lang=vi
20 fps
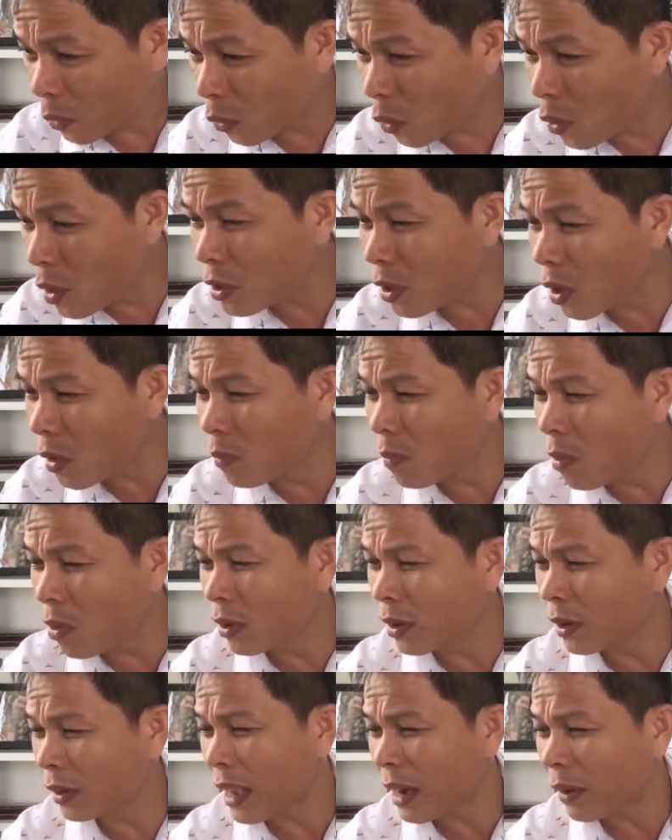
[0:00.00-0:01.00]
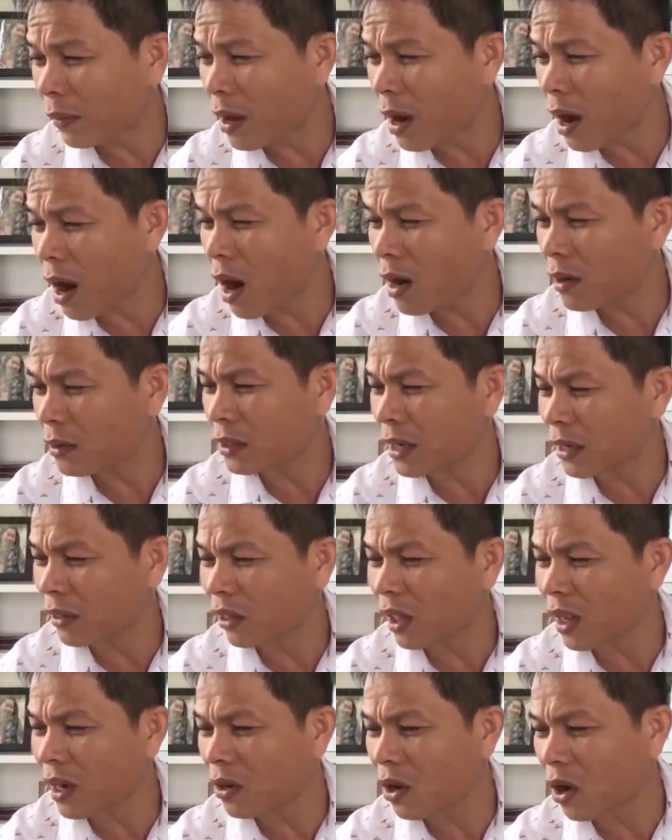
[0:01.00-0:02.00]
cuối cùng một người nào đó sẽ
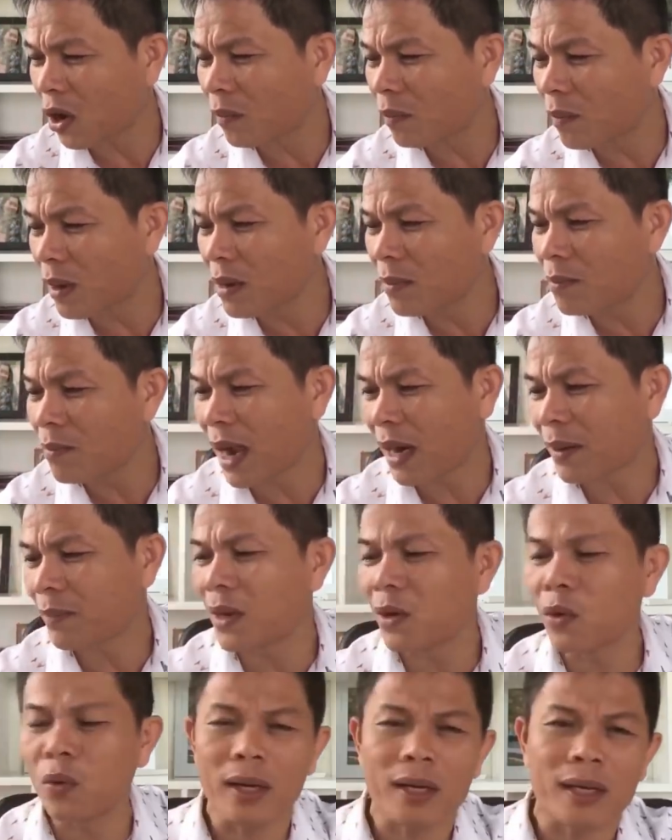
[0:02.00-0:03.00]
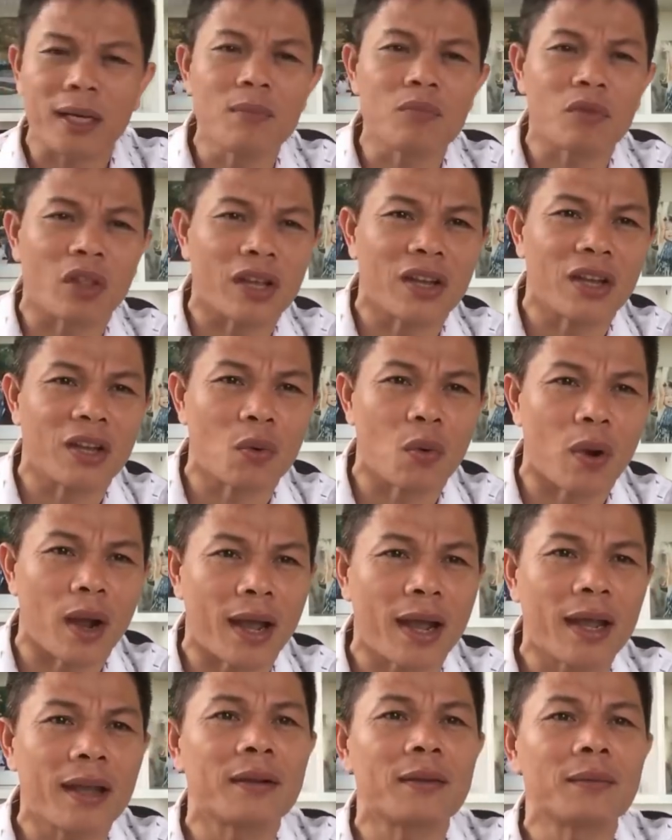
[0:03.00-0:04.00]
tiết lộ bí mật bí quyết kiếm tiền hiệu
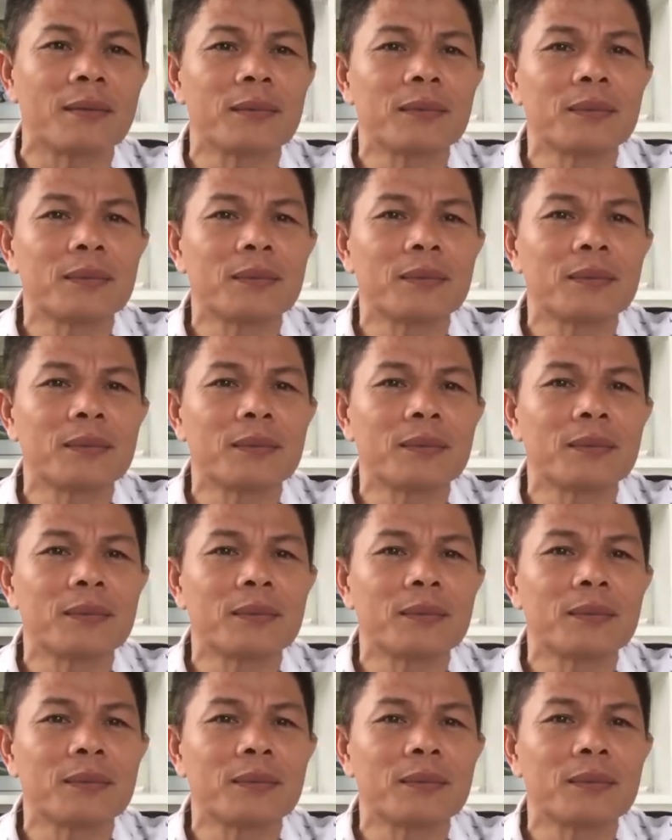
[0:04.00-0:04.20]
quả